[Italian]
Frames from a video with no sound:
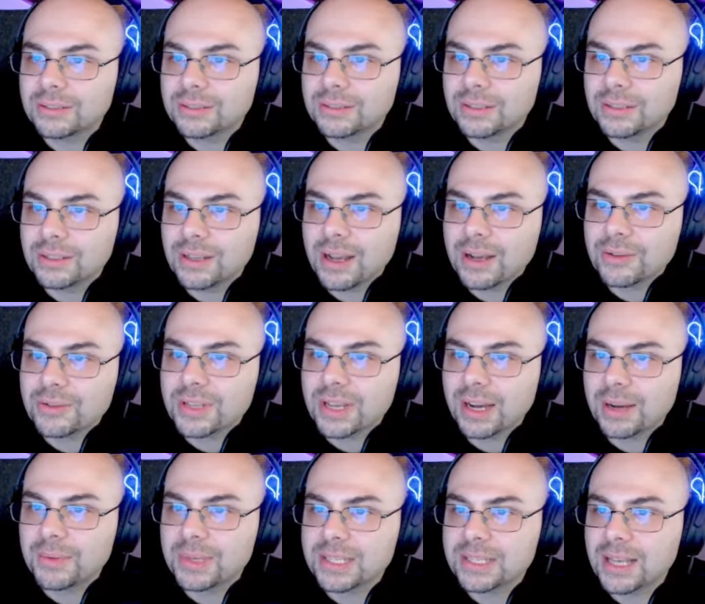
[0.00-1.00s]
che
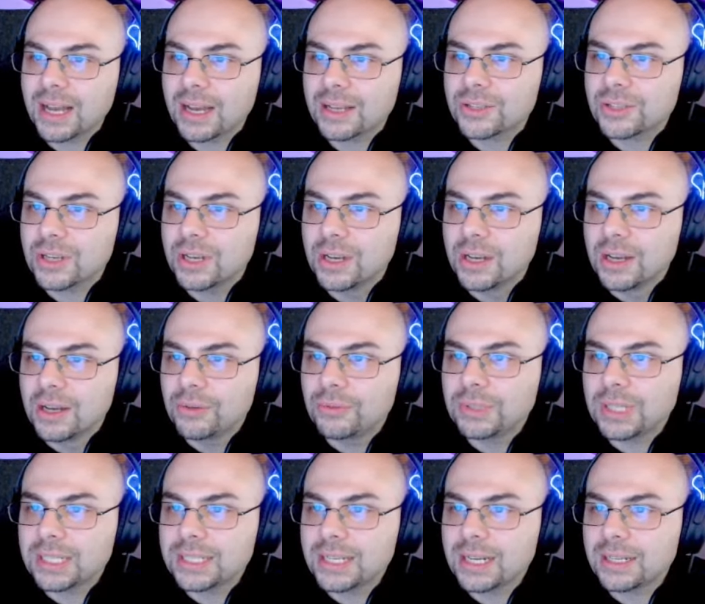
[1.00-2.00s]
cos'era Mixage,
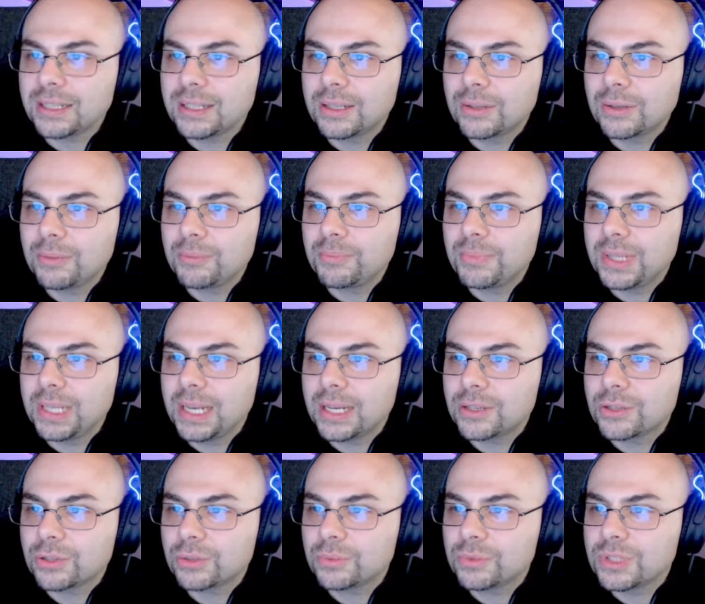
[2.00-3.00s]
una serie di
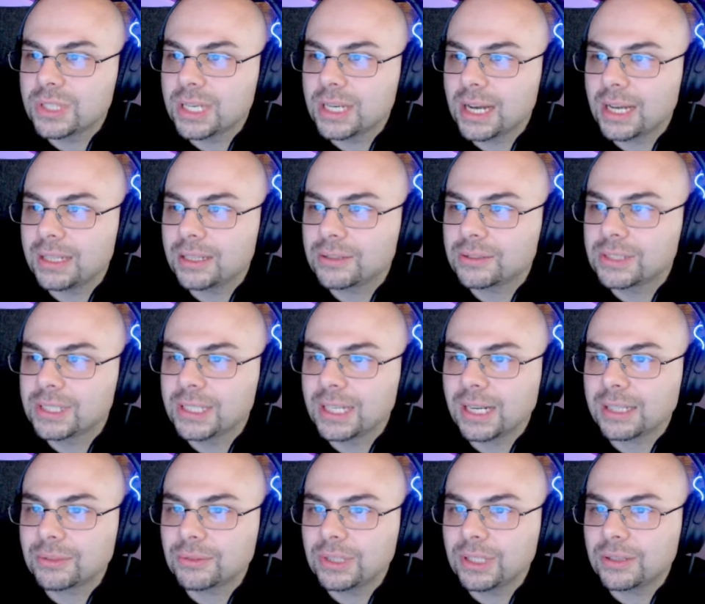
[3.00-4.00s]
compilation musicali
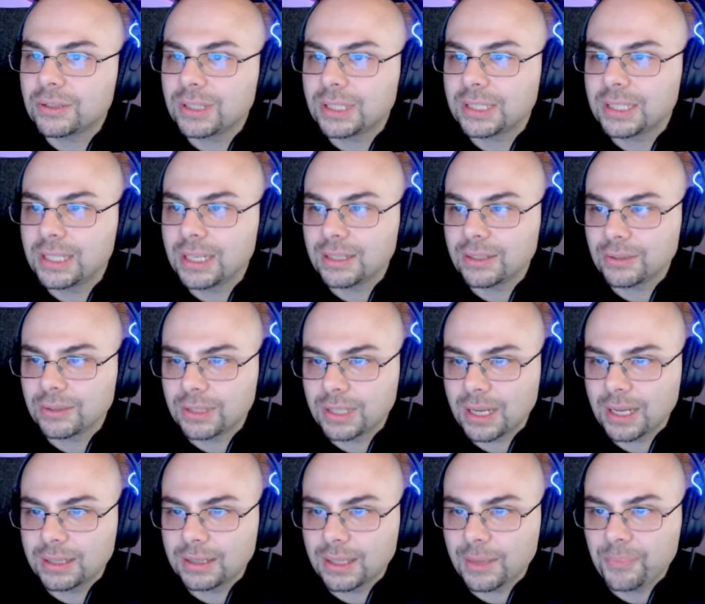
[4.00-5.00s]
considerate un'icona degli anni
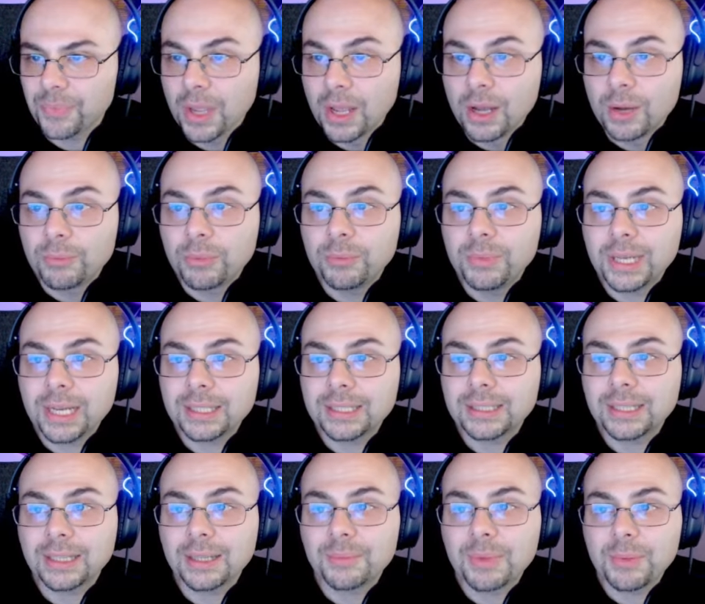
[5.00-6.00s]
Ottanta,
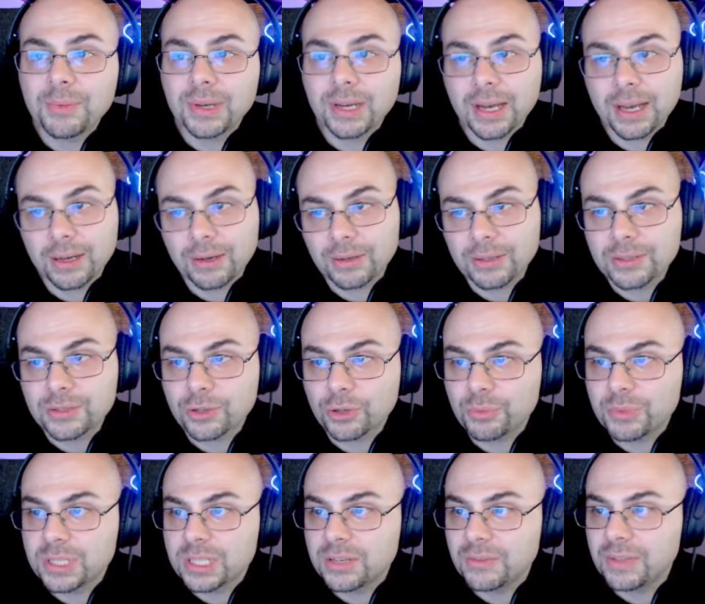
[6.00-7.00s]
pubblicate dalla Baby Records
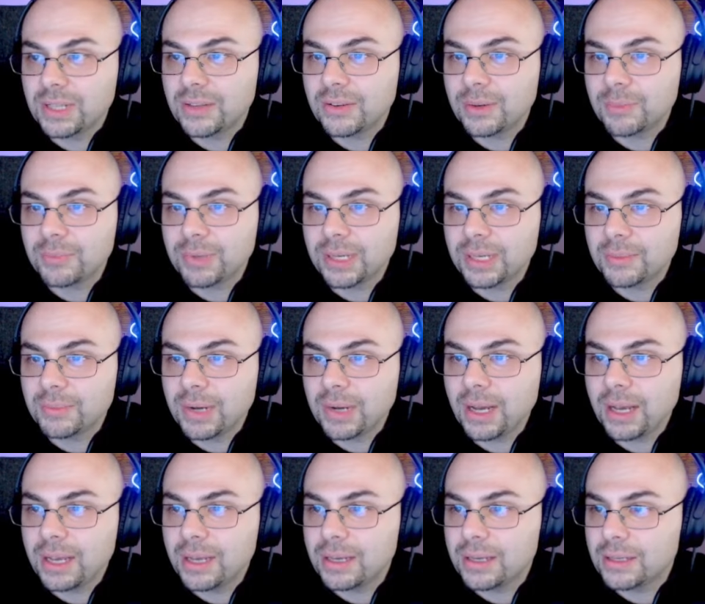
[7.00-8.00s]
come si vedeva
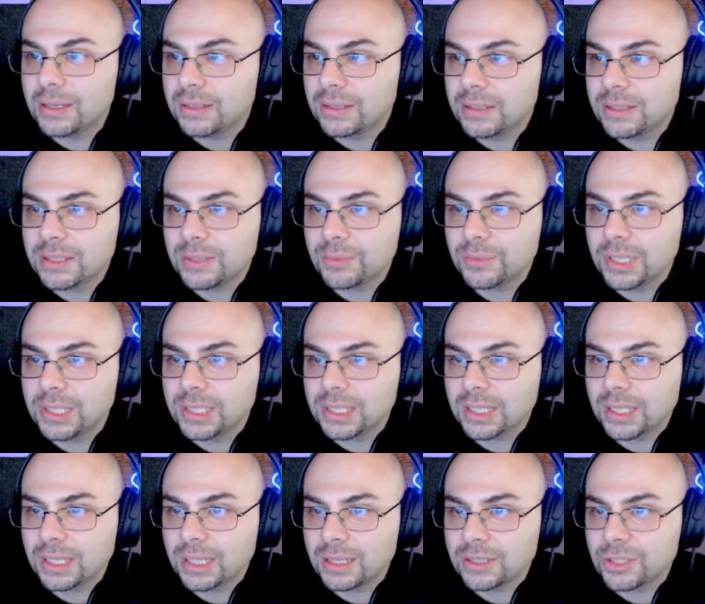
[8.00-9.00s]
prima e
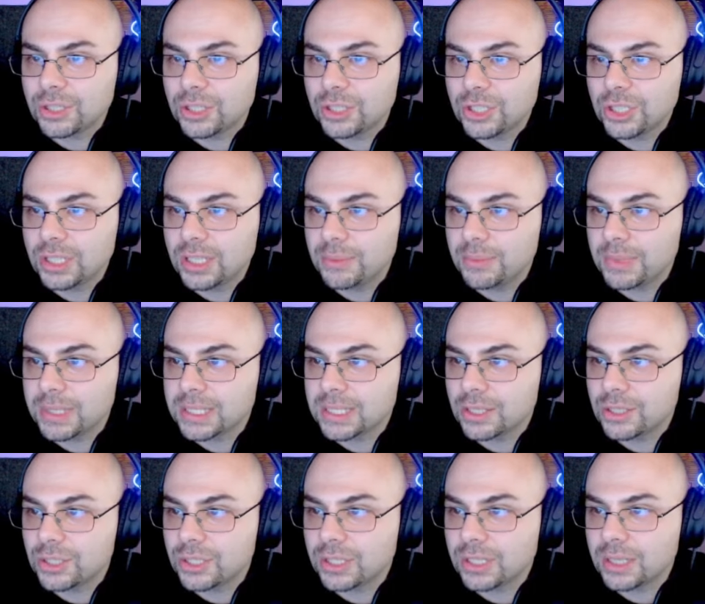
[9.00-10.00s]
distribuite dalla CGD
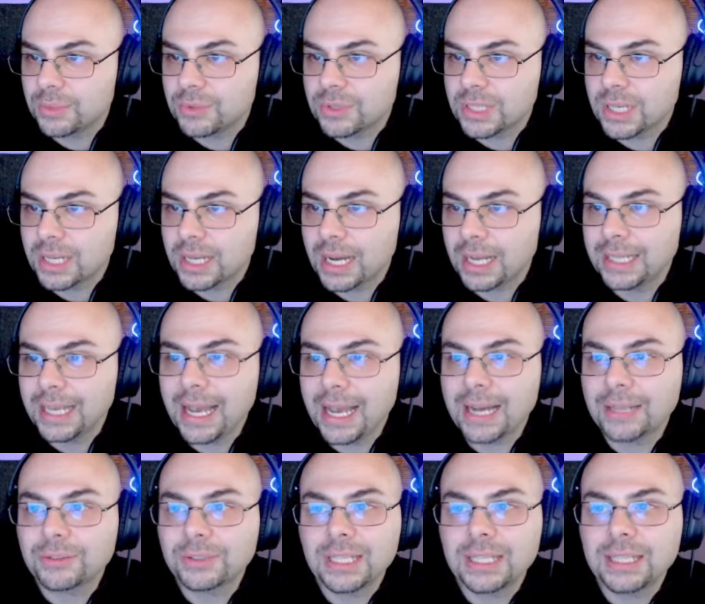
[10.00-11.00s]
Messaggerie Musicali,
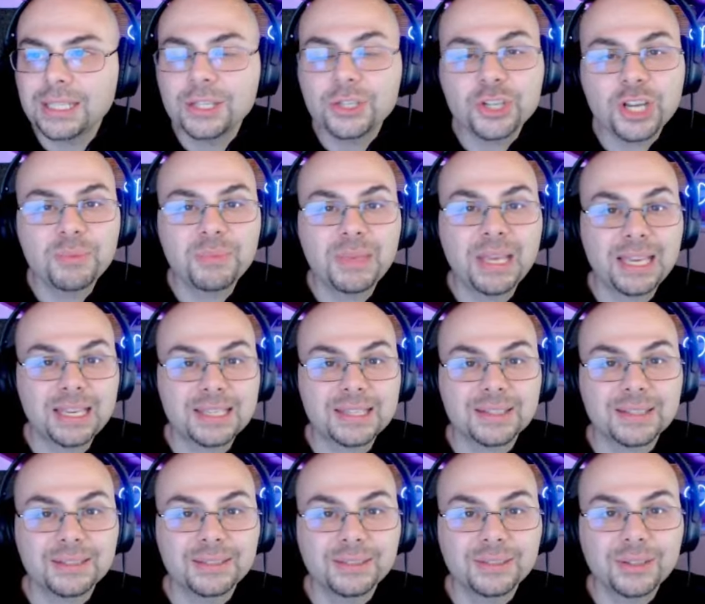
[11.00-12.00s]
erano dei DJ
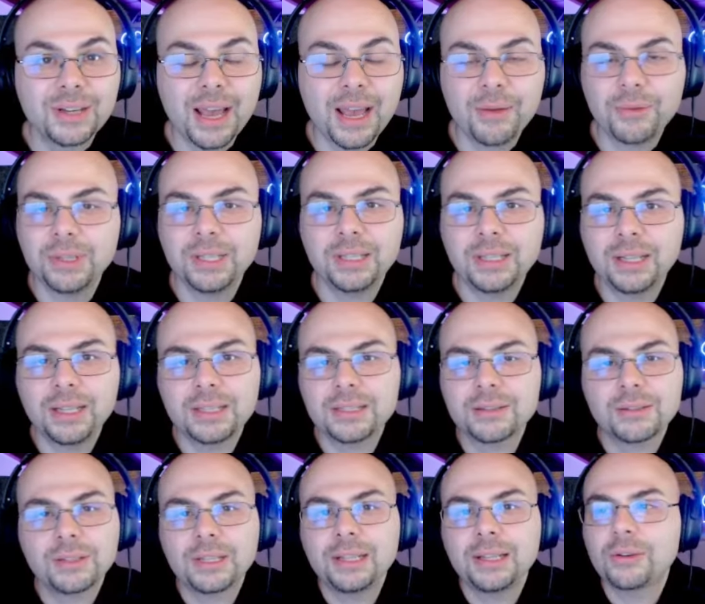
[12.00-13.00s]
mix, ok? Quindi delle,
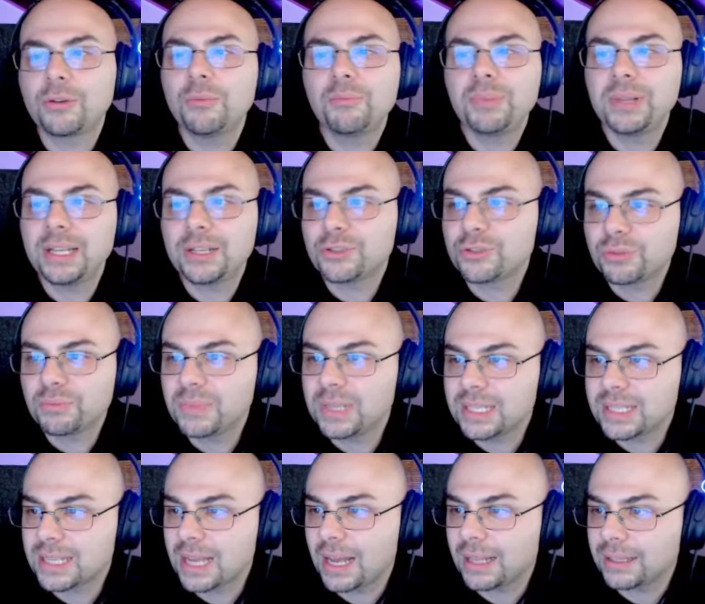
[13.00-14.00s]
delle compilation
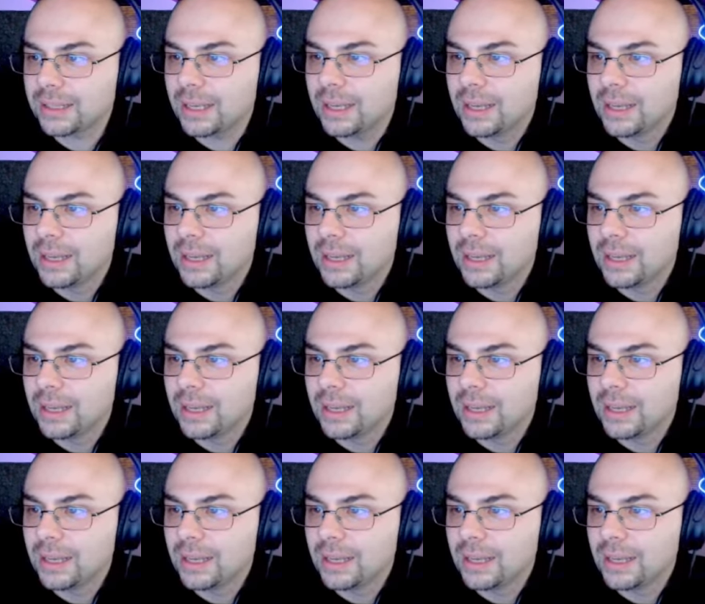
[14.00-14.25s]
mixate